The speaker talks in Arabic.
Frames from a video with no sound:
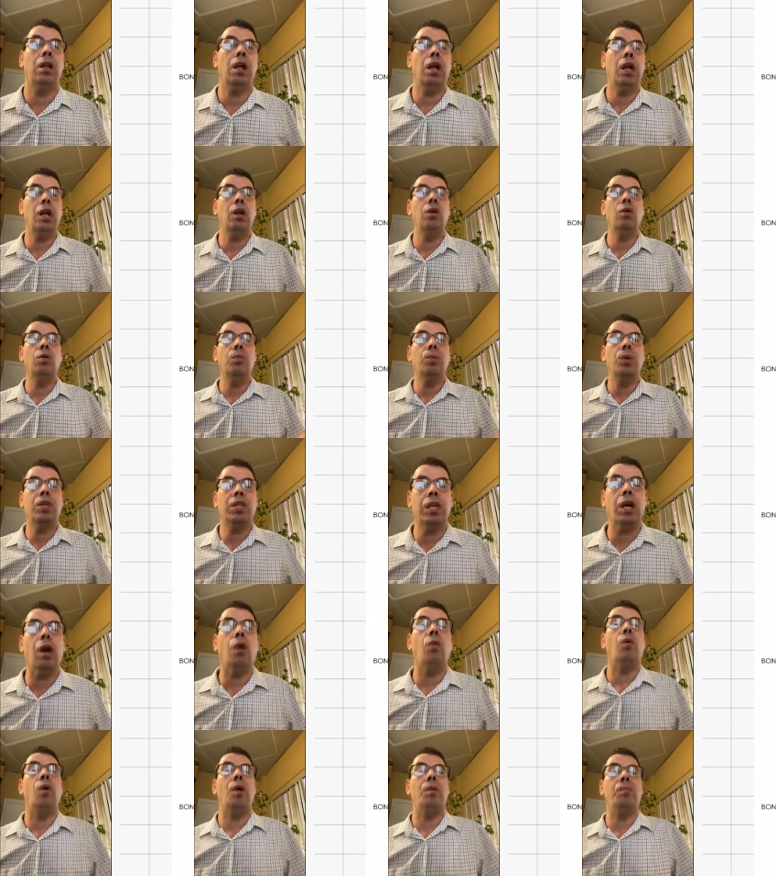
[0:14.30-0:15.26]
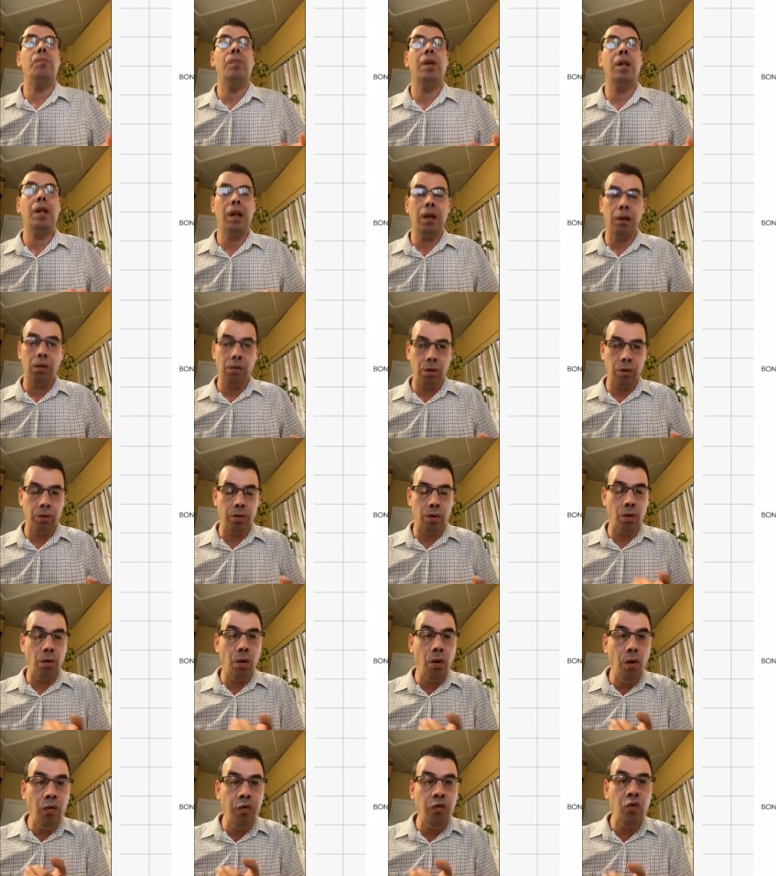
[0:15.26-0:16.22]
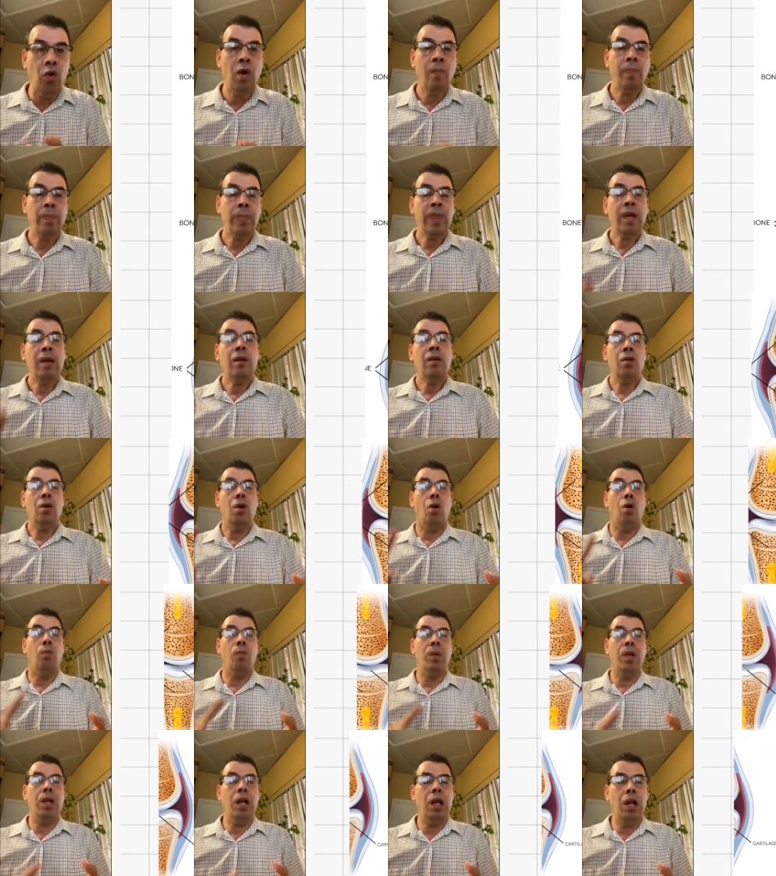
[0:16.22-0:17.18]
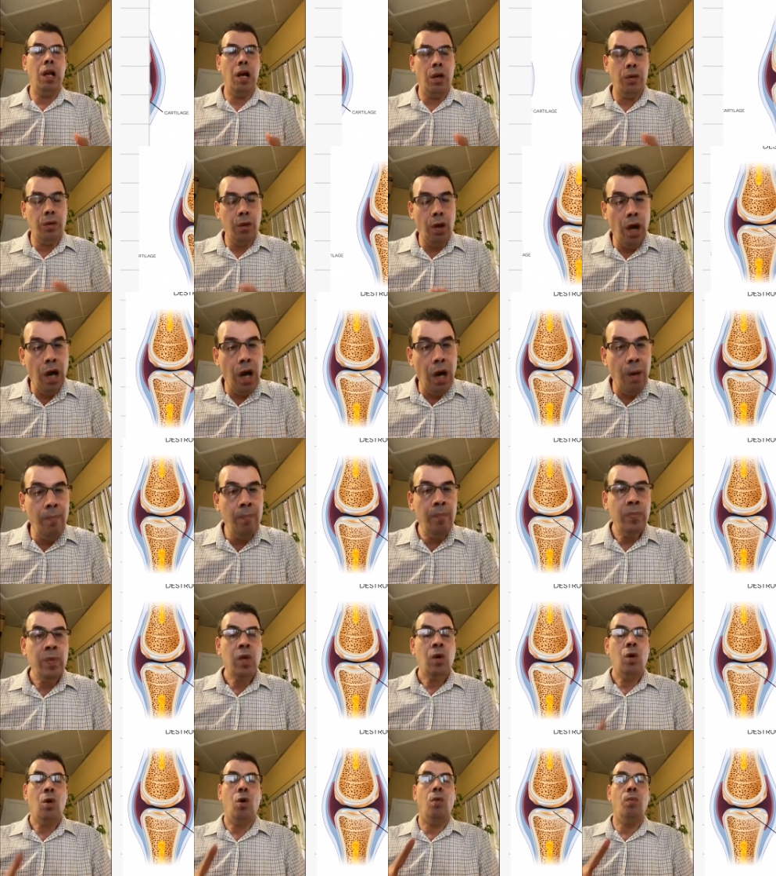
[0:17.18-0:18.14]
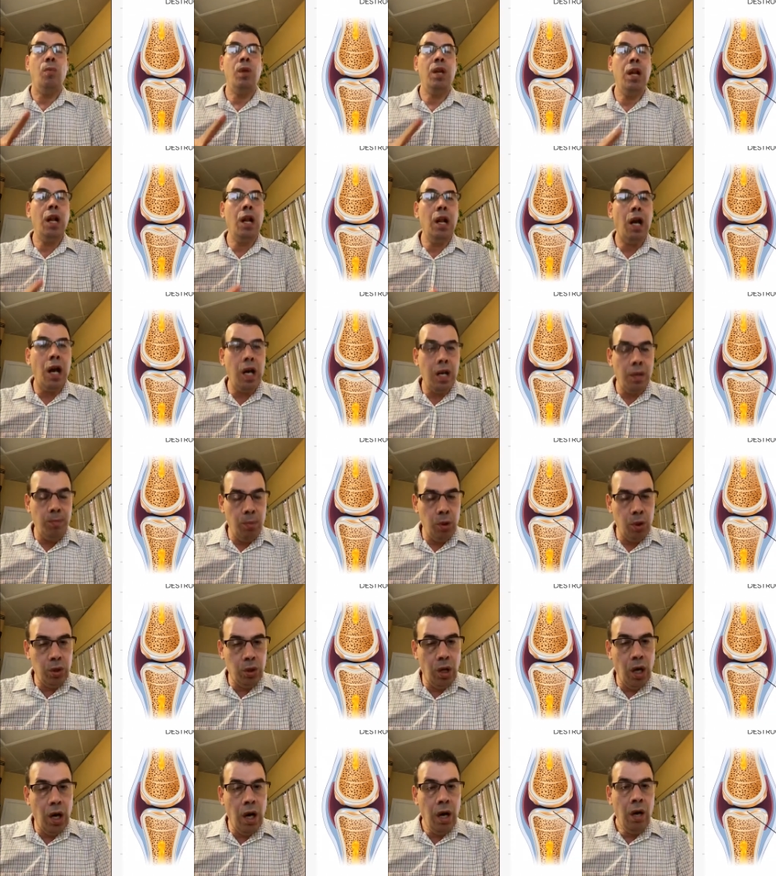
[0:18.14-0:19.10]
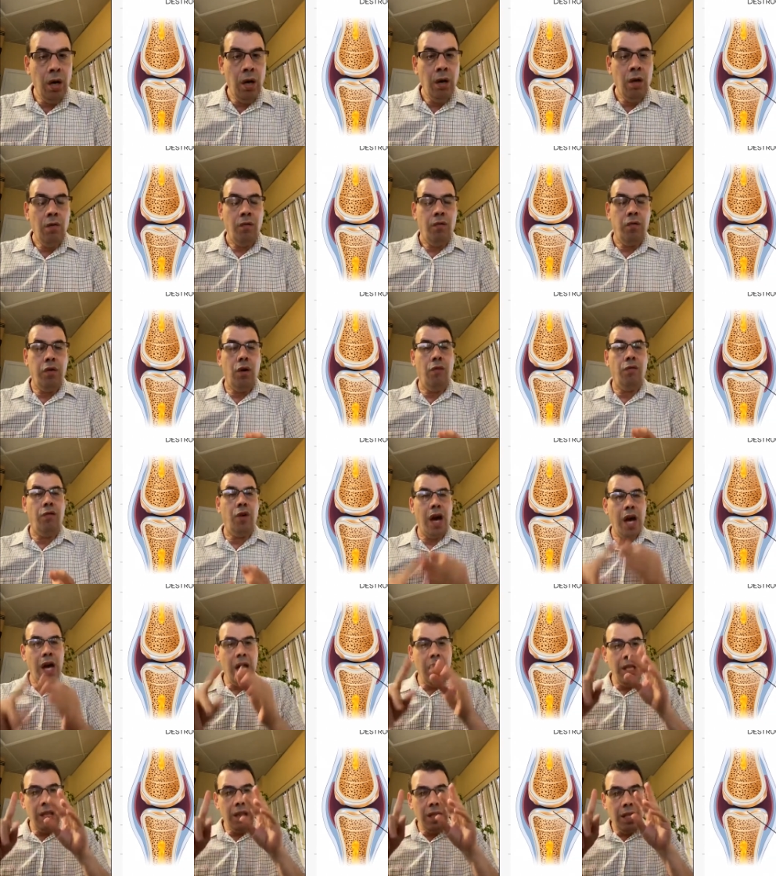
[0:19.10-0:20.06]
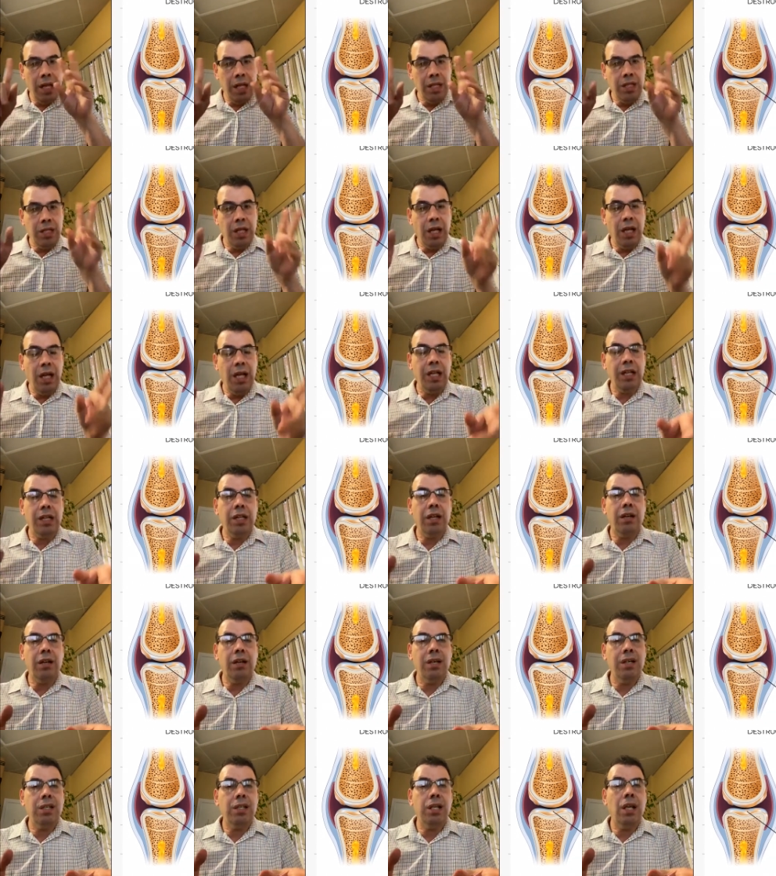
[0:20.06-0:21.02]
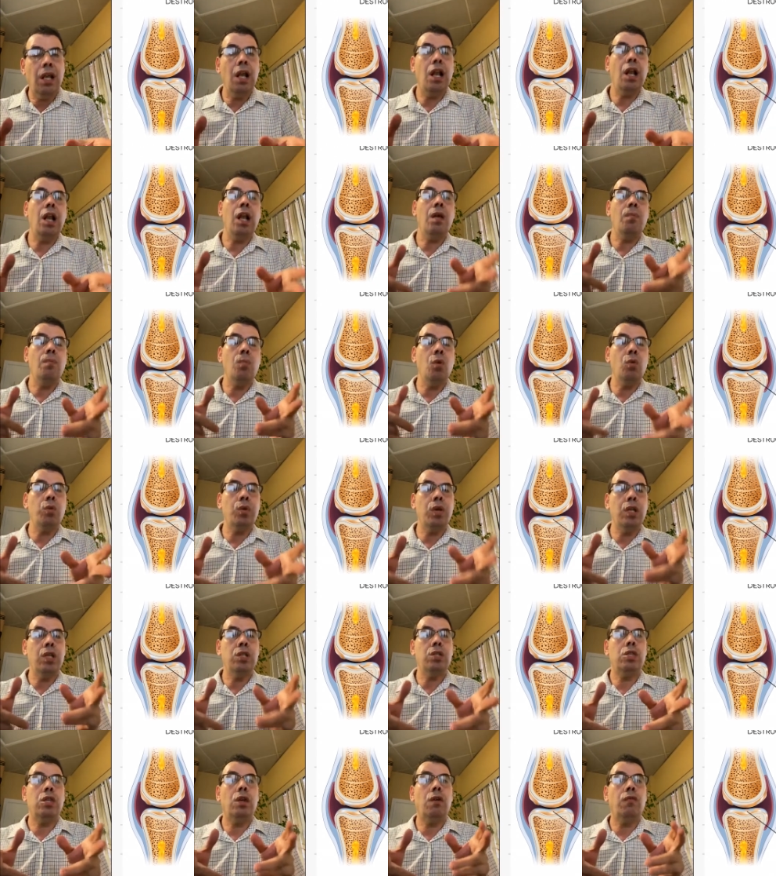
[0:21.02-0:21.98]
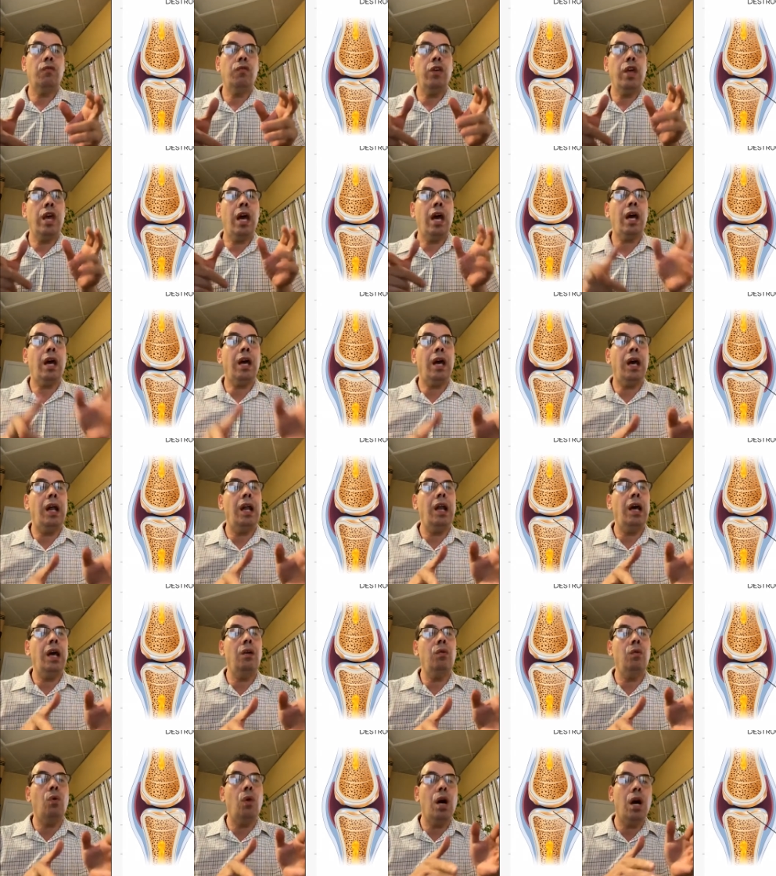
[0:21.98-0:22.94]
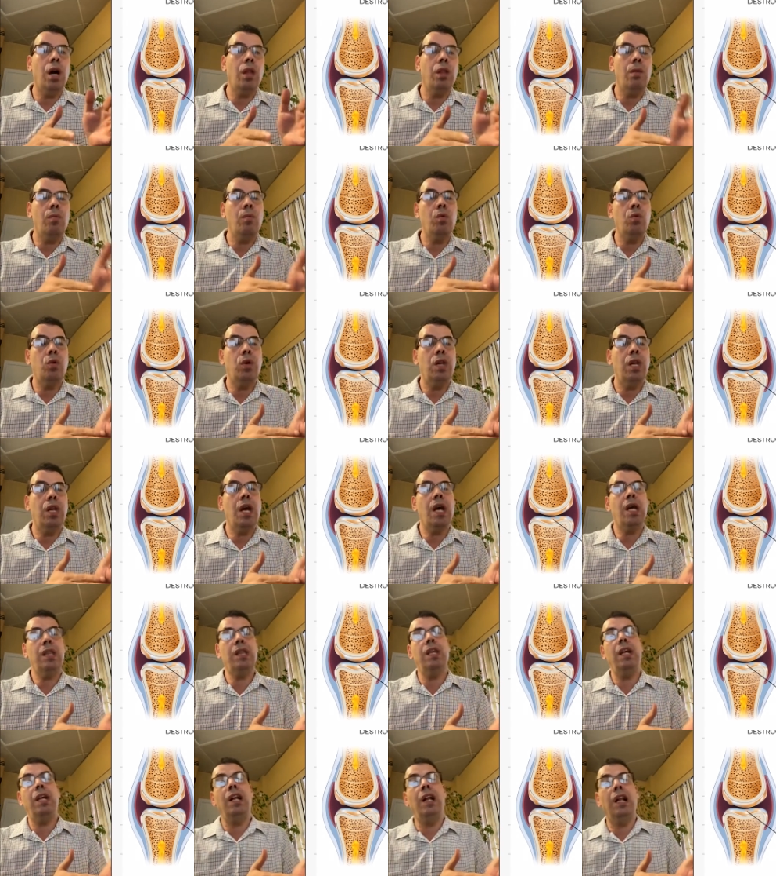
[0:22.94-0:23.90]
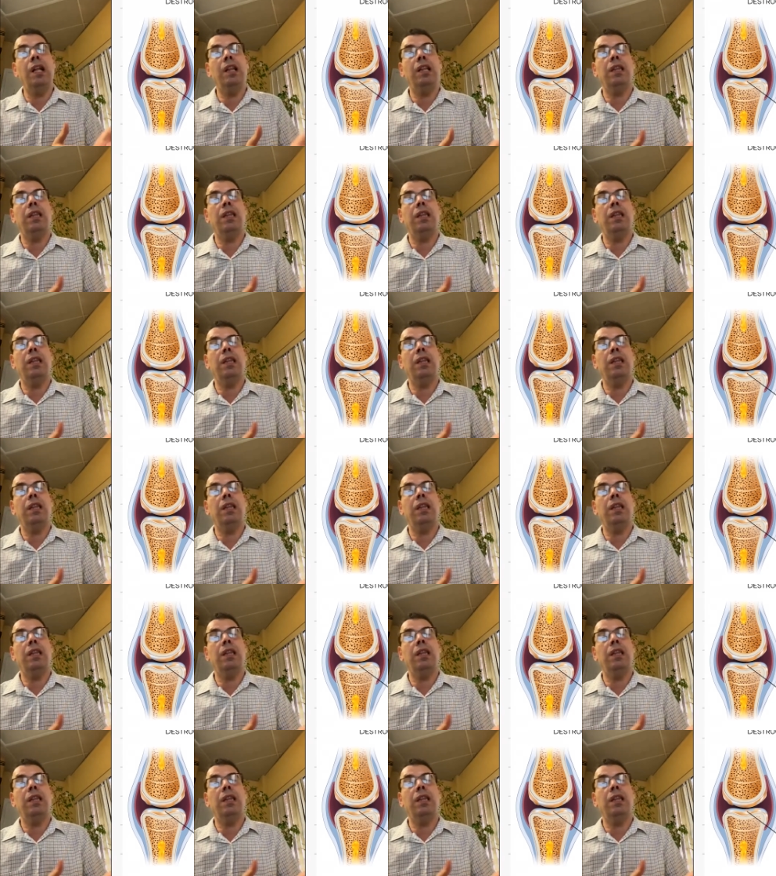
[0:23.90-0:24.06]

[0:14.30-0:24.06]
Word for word: اللي هو بتكون من الغضروف ومن العظام ومن الاربطه فهاي الثلاث شغلات الرئيسيه اللي ممكن يصير فيها خلل وهذا ممكن يؤدي